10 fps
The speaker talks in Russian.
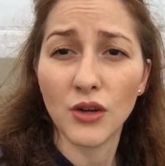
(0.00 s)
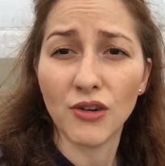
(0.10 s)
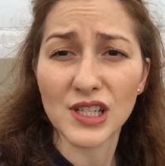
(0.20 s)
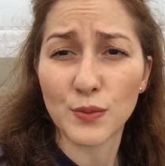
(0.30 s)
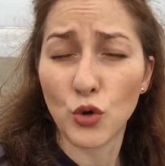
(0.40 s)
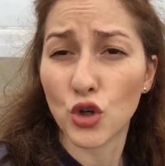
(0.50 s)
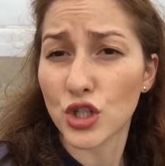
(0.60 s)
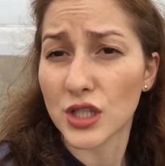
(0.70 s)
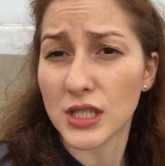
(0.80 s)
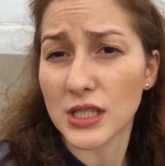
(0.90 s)

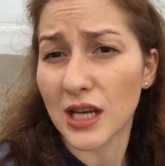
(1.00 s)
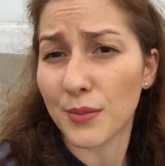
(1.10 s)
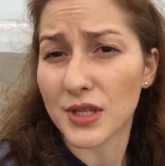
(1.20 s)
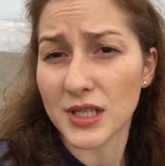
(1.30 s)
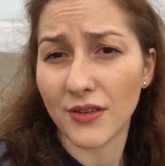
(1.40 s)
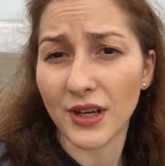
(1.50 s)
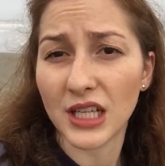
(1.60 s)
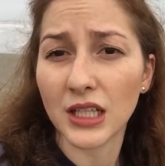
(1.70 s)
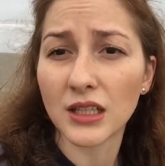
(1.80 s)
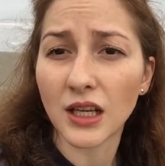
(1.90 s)
возможности,
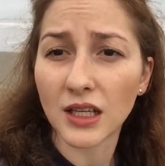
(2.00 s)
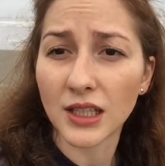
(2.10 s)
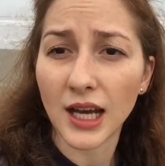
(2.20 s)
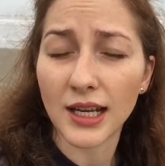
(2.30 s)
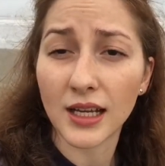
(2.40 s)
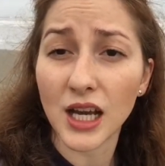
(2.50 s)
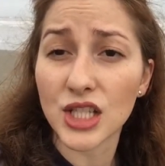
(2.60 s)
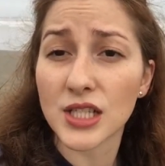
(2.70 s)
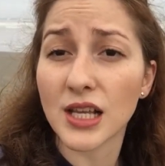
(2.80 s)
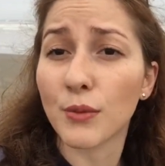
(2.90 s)
образование и так далее.
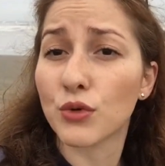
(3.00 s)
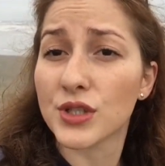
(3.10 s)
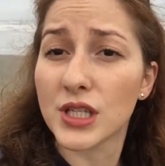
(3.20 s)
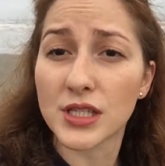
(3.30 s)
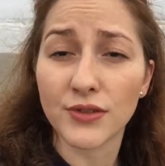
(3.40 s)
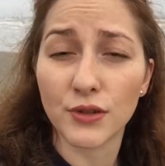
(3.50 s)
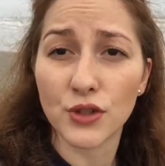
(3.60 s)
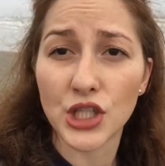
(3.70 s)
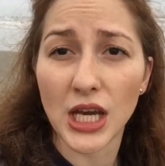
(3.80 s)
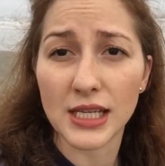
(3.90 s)
Каждый сам кузнец своего
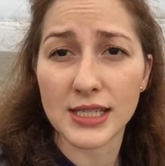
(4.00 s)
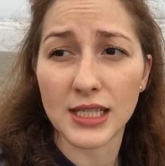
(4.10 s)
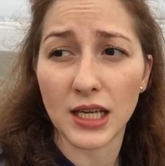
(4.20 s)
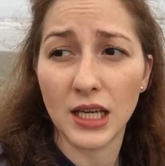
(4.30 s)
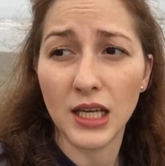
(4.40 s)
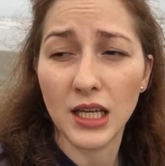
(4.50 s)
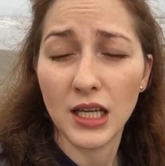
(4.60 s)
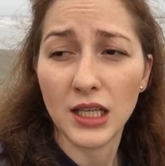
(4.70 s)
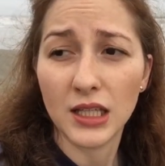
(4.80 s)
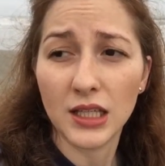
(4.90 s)
счастья.
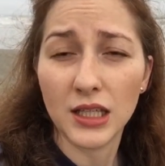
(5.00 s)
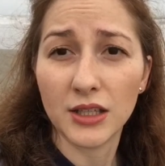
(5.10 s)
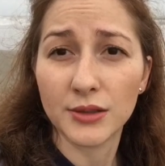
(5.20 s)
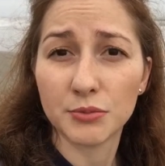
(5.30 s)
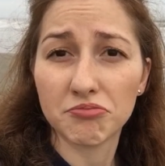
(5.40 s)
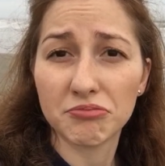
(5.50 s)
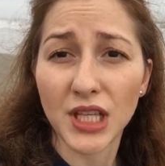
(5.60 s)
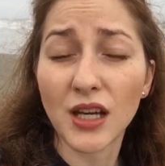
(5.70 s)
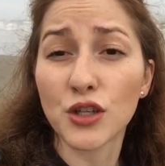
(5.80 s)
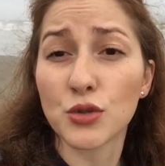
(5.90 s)
И
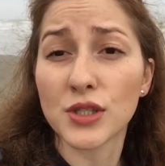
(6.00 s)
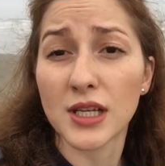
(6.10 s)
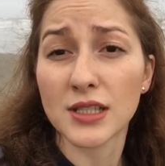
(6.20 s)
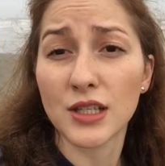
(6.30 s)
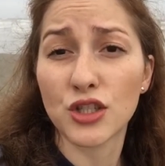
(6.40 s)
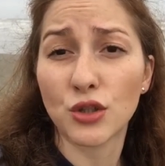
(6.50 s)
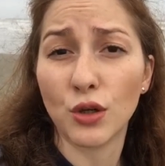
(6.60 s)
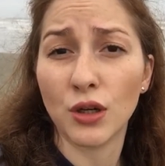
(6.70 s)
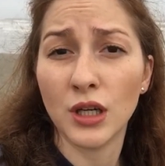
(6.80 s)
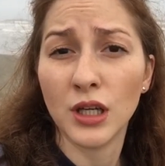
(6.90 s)
я хочу сказать,
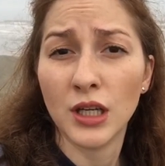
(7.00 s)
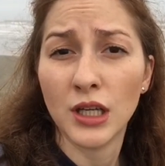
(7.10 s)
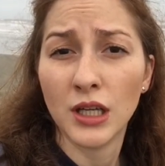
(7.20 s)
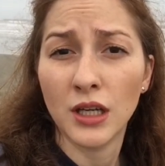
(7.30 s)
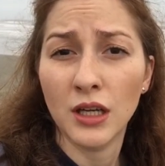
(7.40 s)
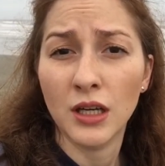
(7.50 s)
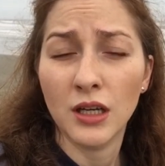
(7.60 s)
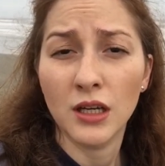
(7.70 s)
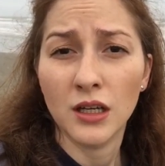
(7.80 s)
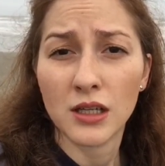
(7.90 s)
что
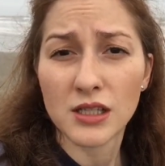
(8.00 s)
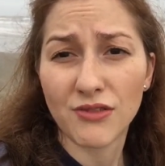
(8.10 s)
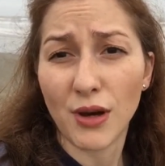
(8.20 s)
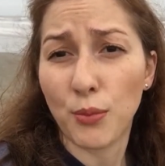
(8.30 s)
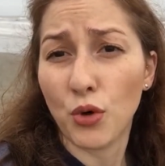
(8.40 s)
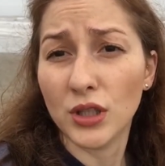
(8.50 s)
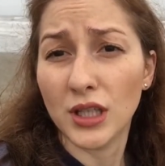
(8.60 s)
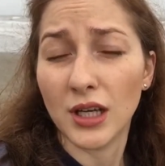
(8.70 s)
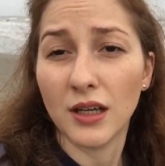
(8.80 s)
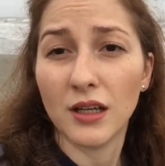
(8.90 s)

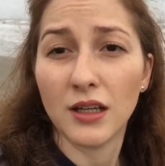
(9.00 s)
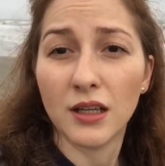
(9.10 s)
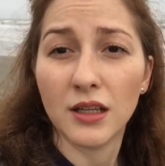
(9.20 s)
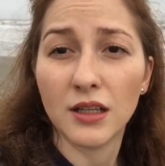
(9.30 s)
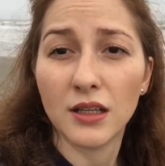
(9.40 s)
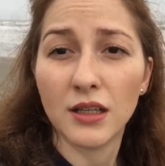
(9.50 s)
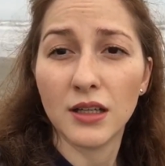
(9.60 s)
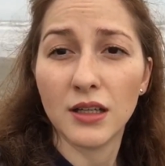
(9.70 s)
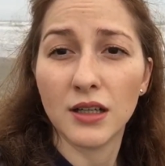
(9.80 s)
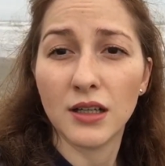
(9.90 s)
свобода –
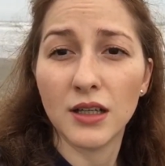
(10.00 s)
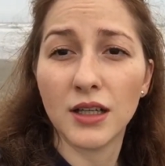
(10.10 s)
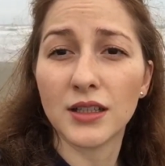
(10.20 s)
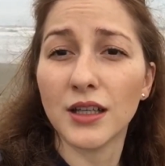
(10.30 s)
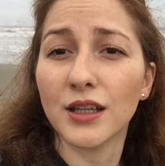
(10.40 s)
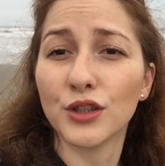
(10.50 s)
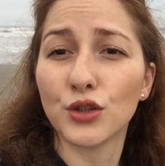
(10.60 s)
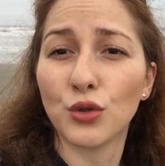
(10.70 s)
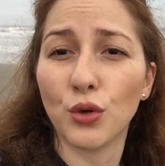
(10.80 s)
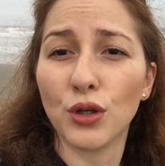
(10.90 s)
это
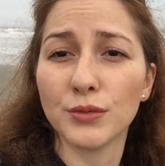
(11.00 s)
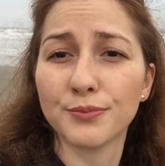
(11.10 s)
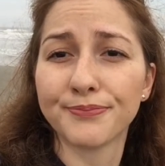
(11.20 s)
то,